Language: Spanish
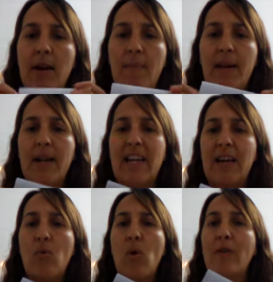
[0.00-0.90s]
para
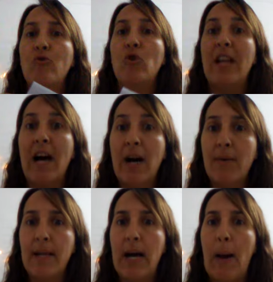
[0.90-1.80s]
que cuando la
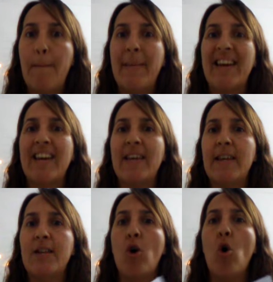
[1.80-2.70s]
abra me
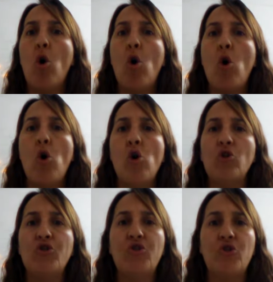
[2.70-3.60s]
queden
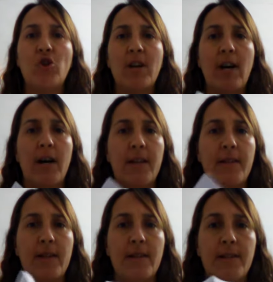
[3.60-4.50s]
8
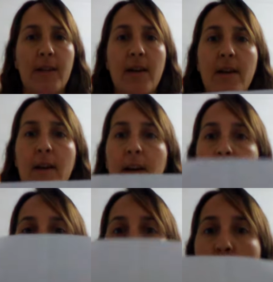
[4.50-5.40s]
cartas.
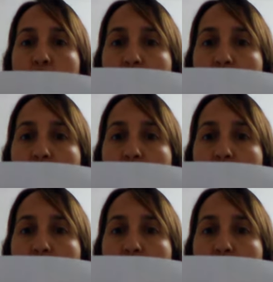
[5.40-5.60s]
¿Qué hago